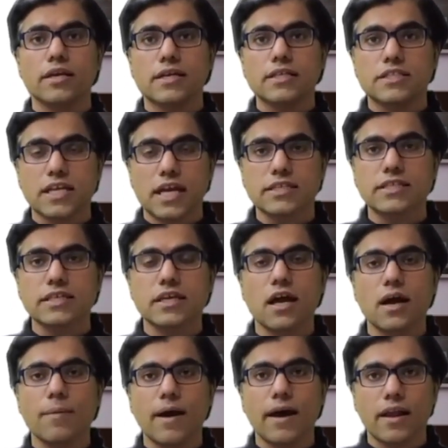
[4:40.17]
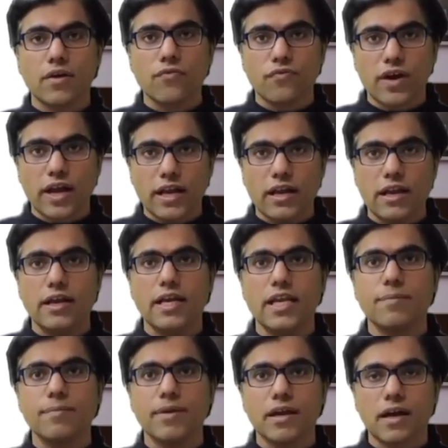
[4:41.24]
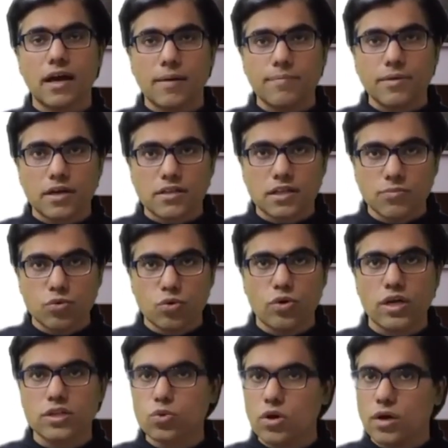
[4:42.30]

कि जैसे ही हमारा फाइल हैंडलिंग में काम खत्म होगा